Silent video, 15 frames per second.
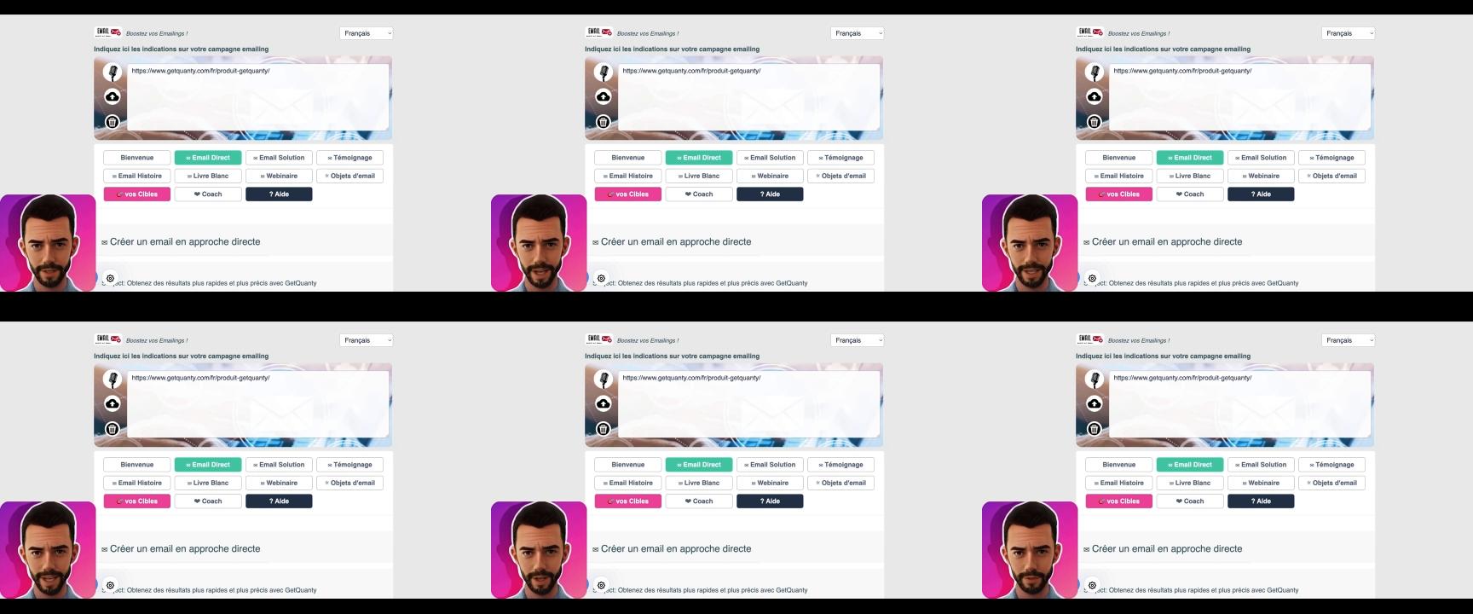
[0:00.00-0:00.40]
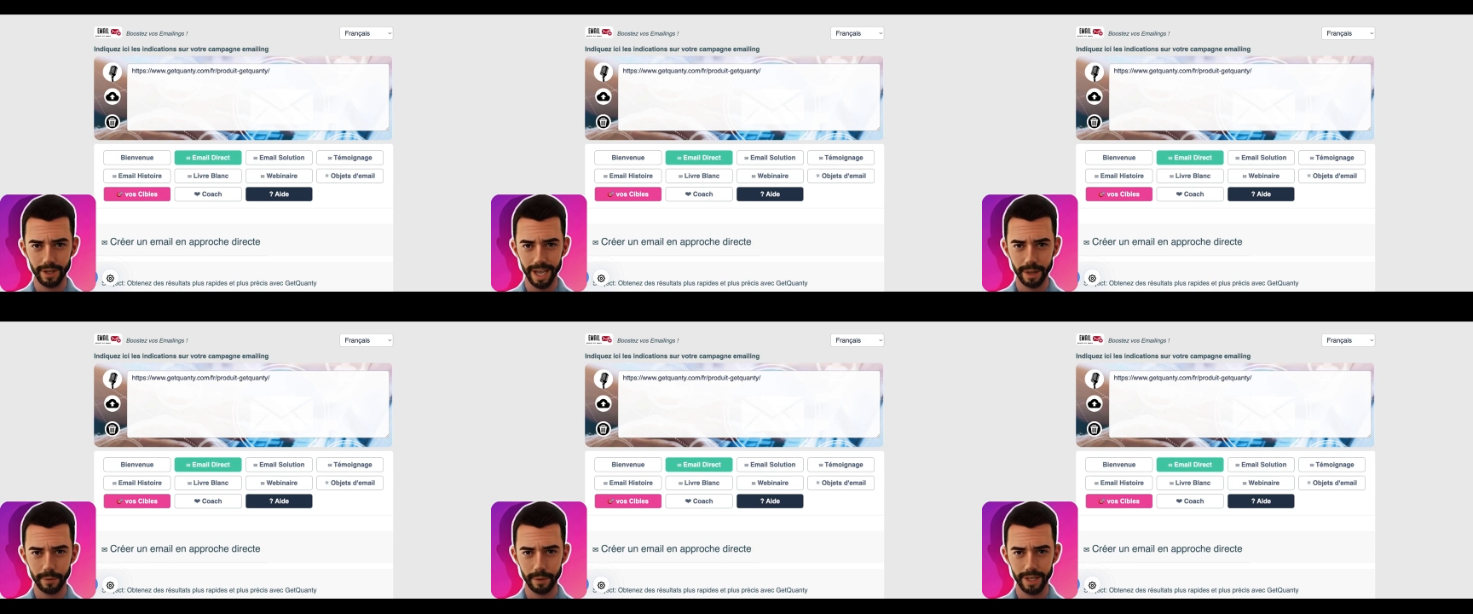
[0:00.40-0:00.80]
d'un lien
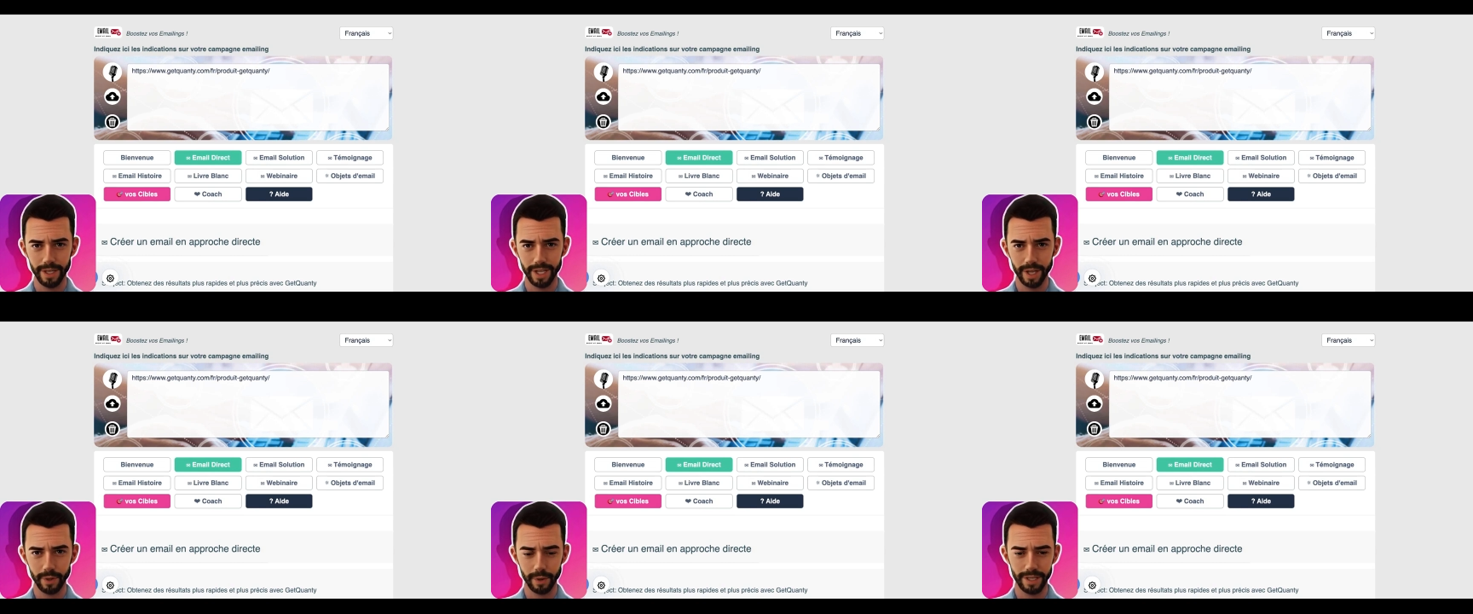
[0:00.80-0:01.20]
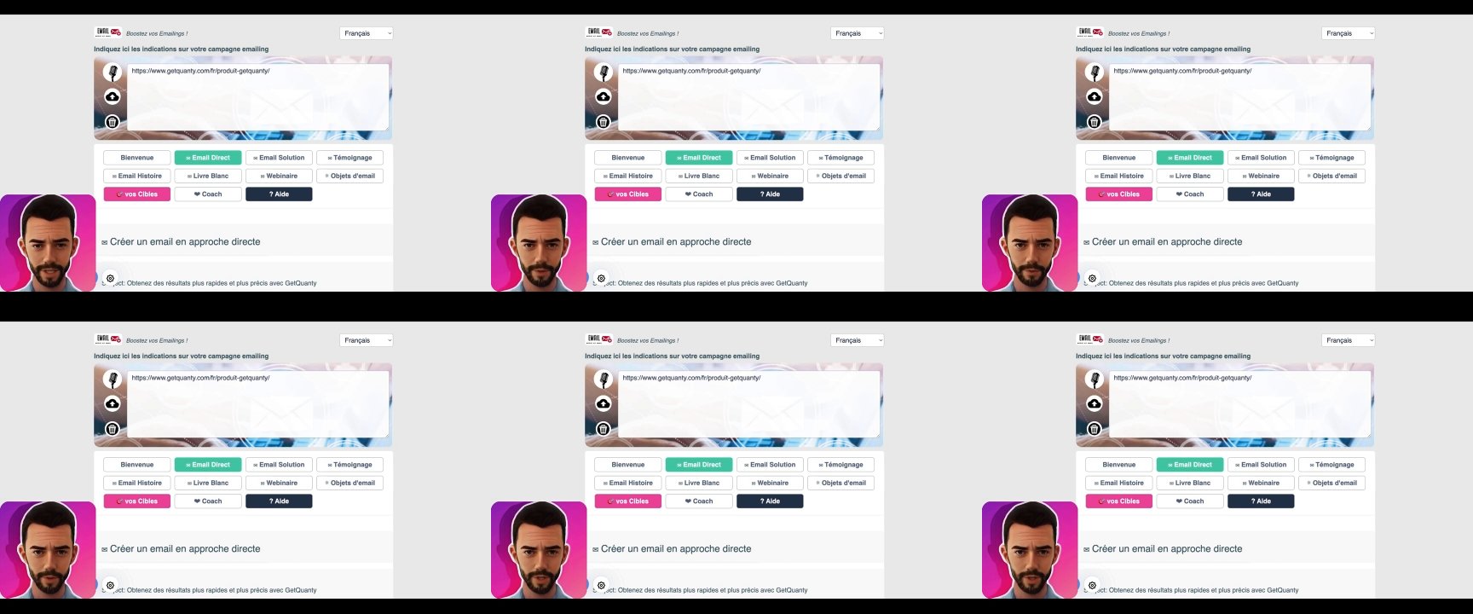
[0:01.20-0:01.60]
vers la page qui
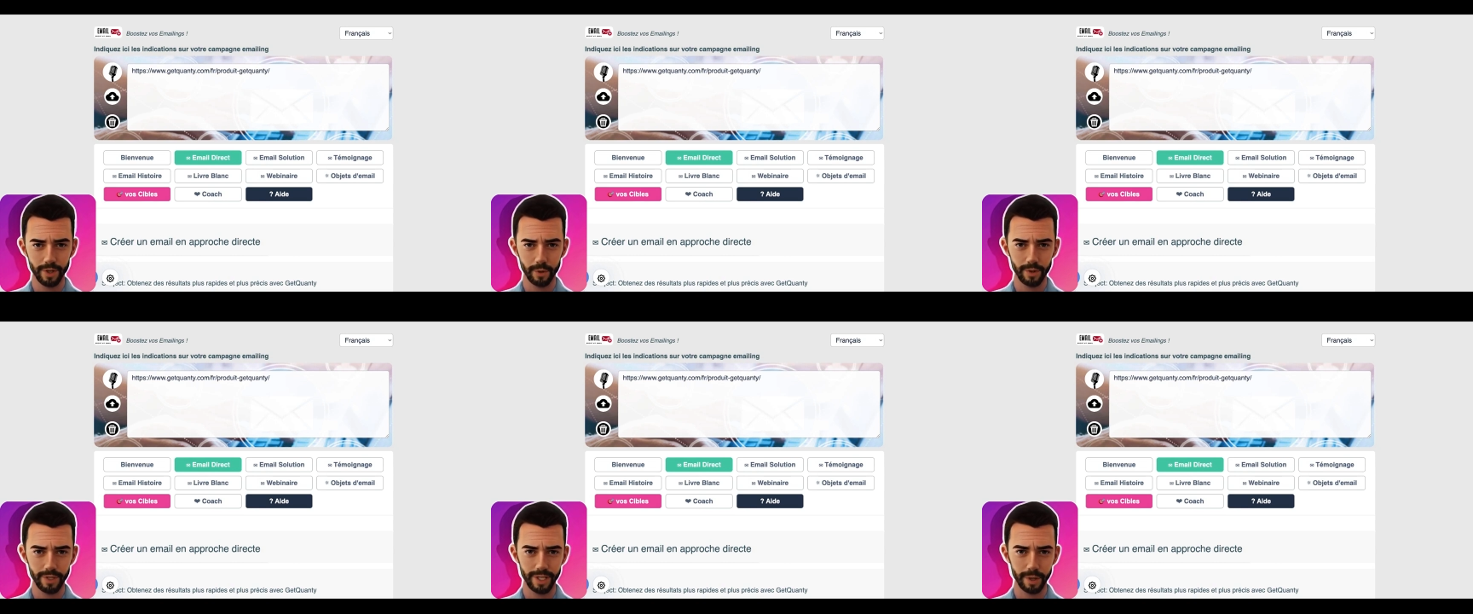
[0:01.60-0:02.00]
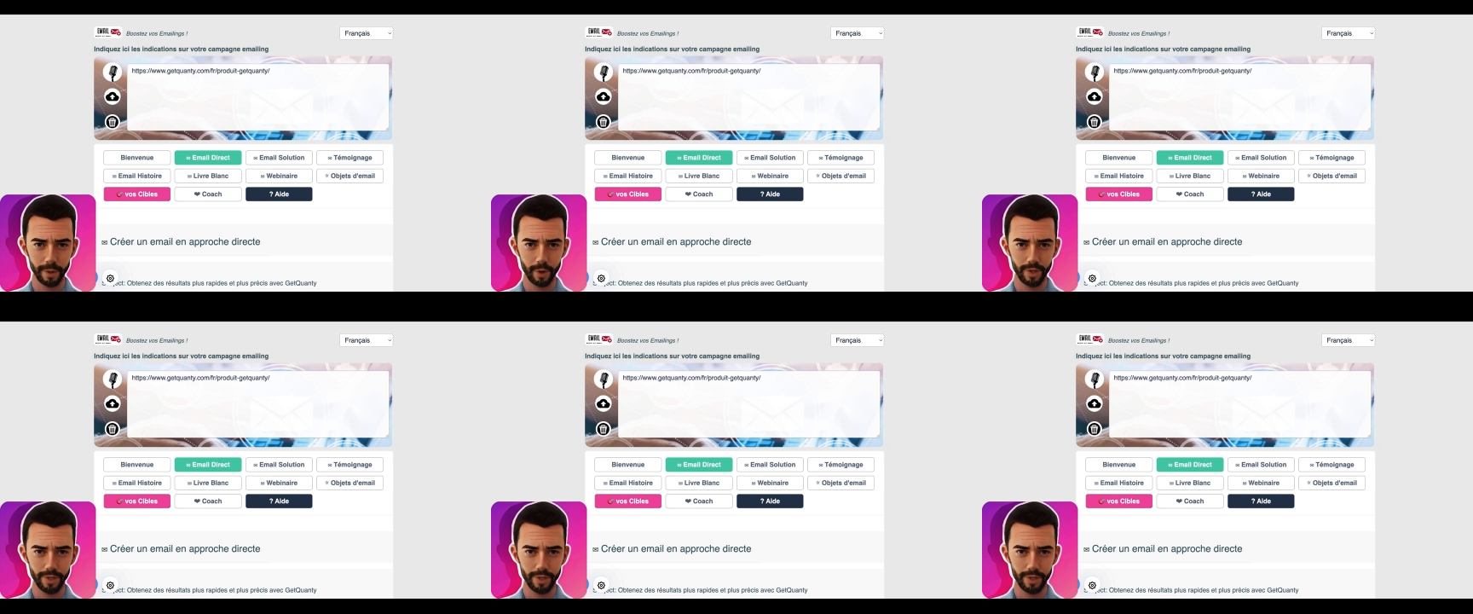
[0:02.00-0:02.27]
présente votre prochain